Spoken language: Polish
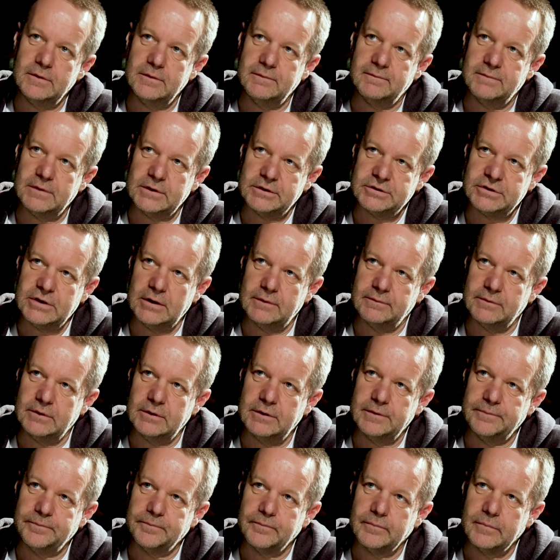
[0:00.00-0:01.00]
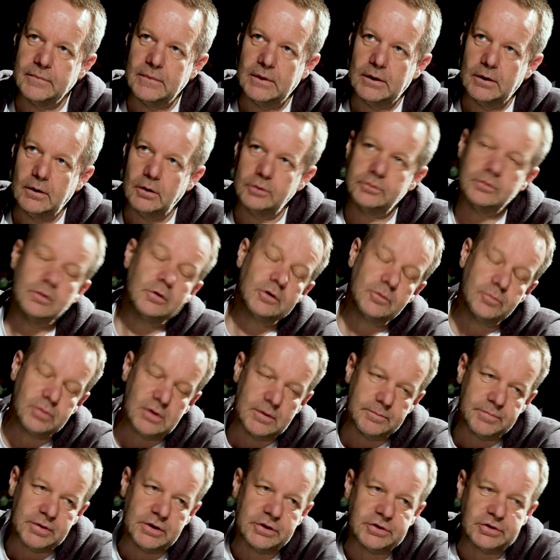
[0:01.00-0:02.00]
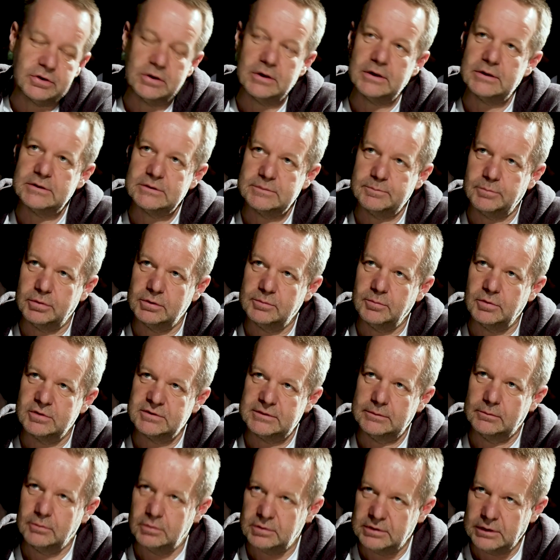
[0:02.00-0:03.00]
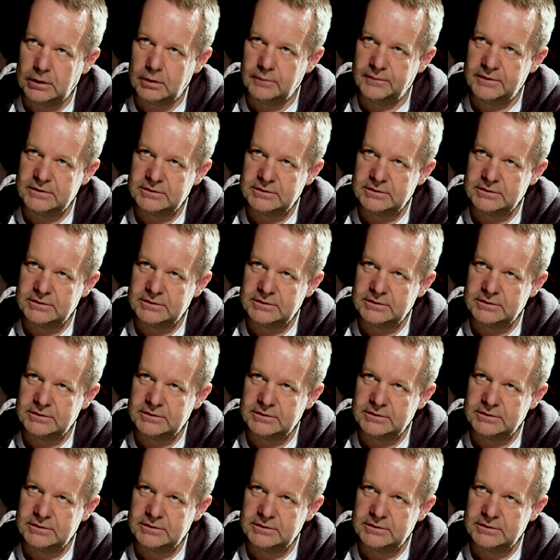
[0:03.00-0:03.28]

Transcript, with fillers: i w Warszawie, odkąd byłem pierwszy raz pod mostem Grota